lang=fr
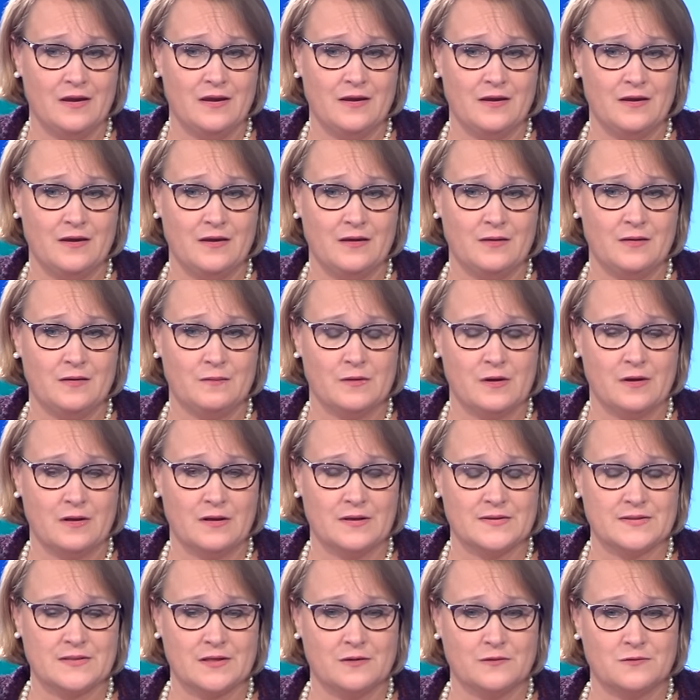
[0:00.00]
Et euh,
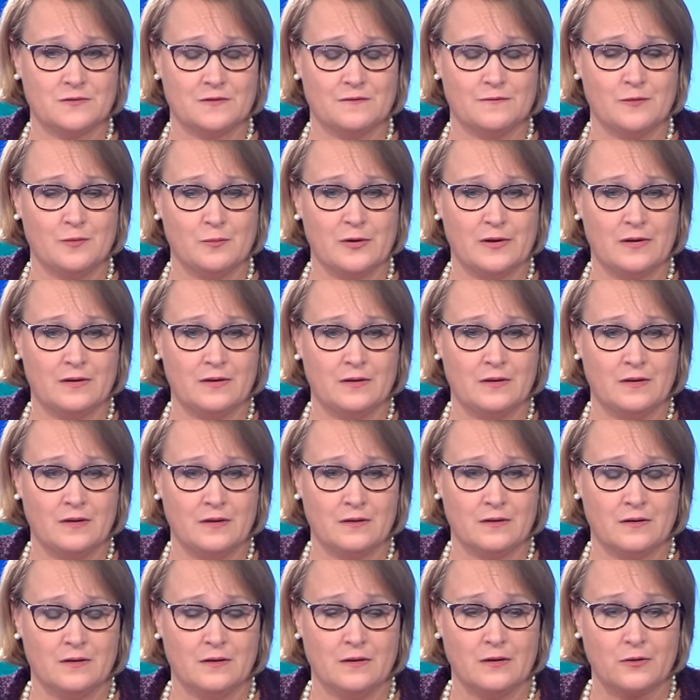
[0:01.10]
le sénateur Fulbright,
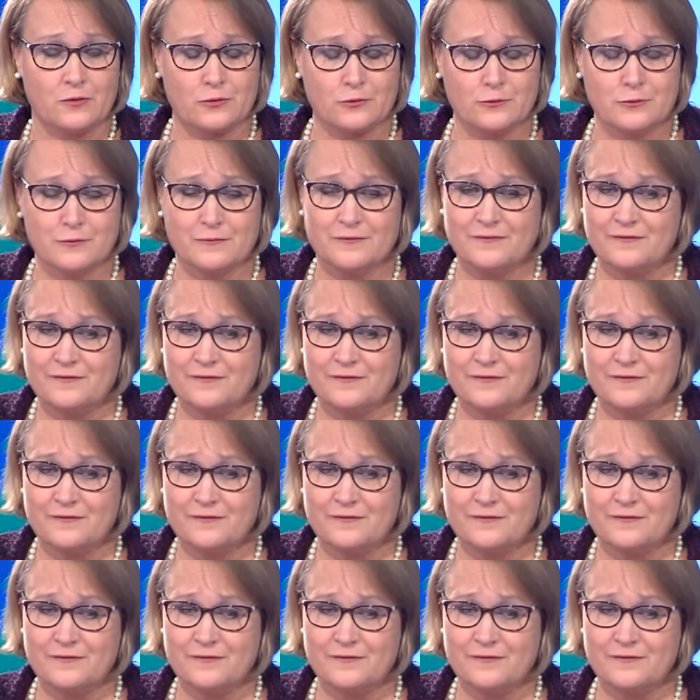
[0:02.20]
il, a cru